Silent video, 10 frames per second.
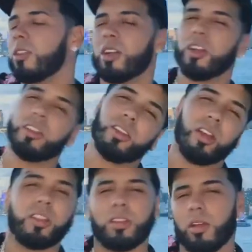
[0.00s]
en
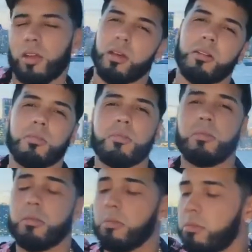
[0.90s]
cada categoría.
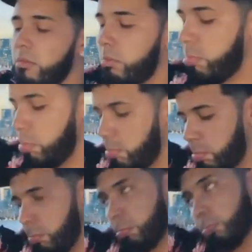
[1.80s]
Cuando le preguntaron a